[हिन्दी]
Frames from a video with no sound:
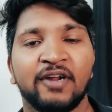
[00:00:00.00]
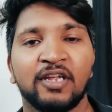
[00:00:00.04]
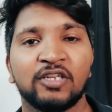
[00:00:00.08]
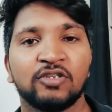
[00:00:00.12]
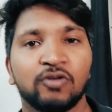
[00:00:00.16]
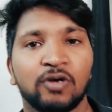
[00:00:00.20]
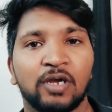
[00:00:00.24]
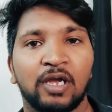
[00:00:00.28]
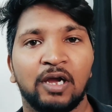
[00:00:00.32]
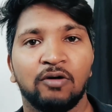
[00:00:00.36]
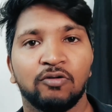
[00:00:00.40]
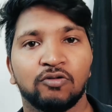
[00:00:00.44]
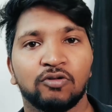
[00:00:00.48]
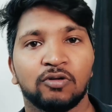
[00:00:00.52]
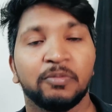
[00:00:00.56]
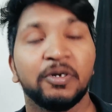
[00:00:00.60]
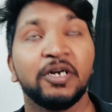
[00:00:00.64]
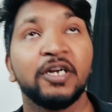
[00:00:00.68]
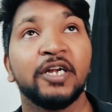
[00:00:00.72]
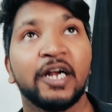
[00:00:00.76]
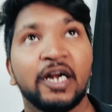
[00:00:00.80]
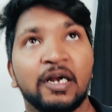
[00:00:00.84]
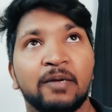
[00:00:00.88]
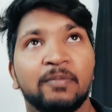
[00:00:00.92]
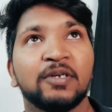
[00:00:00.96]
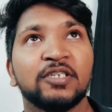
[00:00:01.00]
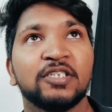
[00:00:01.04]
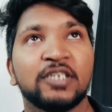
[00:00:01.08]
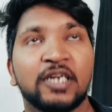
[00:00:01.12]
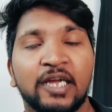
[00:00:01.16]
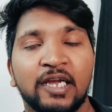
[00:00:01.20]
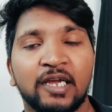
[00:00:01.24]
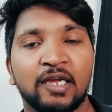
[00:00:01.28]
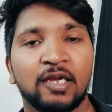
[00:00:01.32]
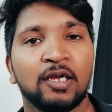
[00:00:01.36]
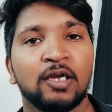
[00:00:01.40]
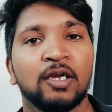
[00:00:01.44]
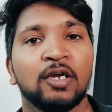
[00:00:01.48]
फ्रेश हो गया हूँ तो अभी डेढ़ बज रहे
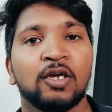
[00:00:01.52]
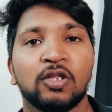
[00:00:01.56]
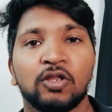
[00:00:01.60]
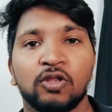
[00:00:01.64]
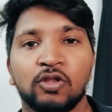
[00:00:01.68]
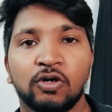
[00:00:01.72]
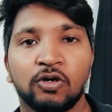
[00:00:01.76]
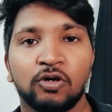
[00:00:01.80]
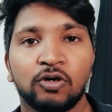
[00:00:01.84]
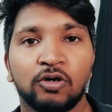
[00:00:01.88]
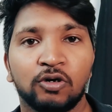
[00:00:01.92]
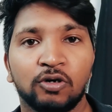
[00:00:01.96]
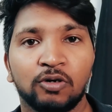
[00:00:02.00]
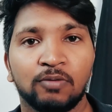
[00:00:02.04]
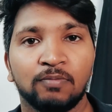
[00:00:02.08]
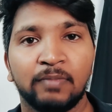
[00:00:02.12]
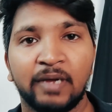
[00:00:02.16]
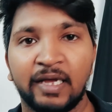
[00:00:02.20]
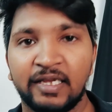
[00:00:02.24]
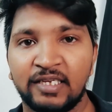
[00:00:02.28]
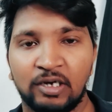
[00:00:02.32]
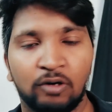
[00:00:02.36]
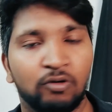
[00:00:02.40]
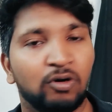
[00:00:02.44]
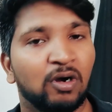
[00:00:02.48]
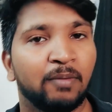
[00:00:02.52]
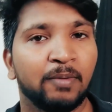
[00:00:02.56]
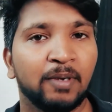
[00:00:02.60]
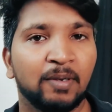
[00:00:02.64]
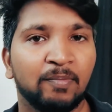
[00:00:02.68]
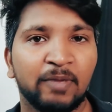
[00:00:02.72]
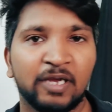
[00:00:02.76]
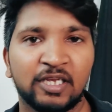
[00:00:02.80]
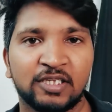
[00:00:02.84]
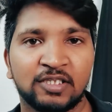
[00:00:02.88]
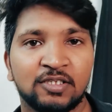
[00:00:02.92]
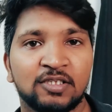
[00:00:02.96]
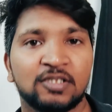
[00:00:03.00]
हैं तो मैं जाऊँगा अभी
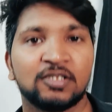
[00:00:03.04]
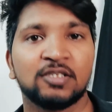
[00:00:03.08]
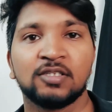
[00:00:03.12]
मेस